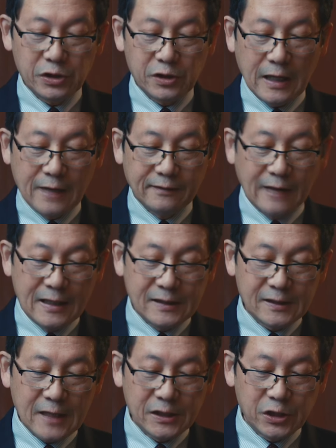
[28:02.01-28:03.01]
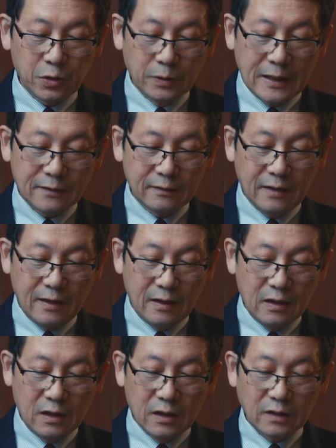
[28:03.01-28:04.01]
実な大祭司となっ
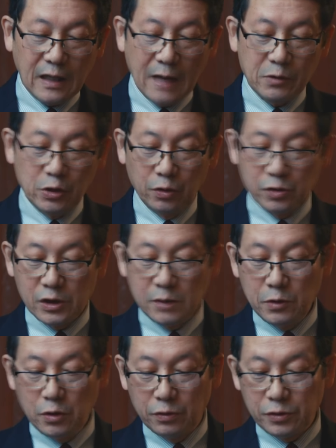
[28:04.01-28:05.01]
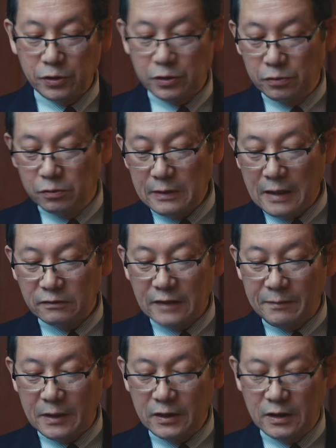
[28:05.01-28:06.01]
て民の罪を償う
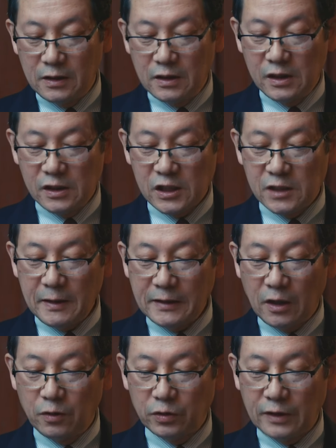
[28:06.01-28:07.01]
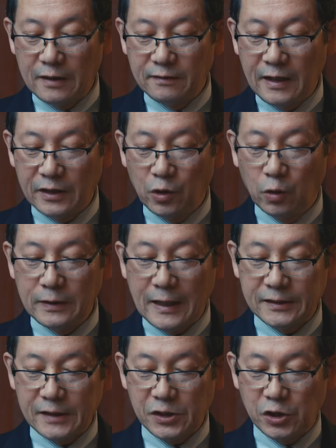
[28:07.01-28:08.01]
ためにすべての点で兄
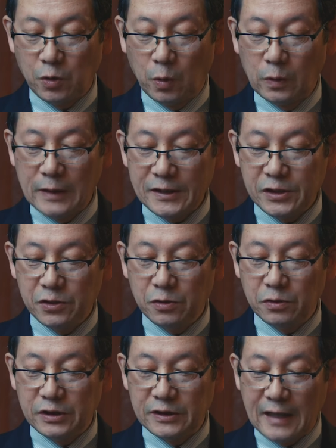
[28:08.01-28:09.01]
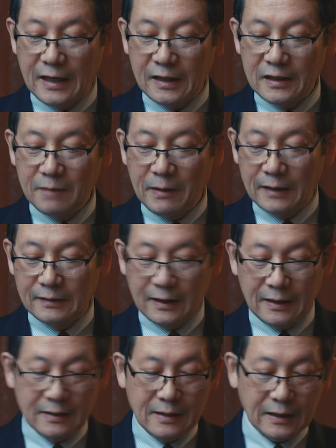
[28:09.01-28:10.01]
弟たちと同じようにならねば
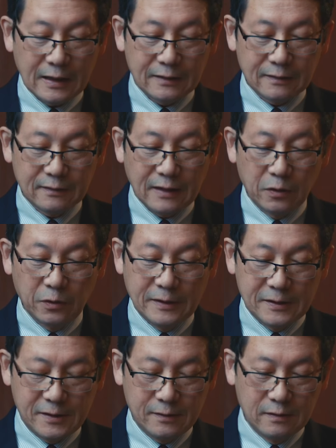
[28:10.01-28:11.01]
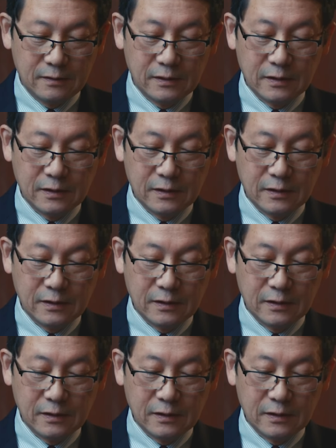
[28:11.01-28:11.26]
ならなかったのです。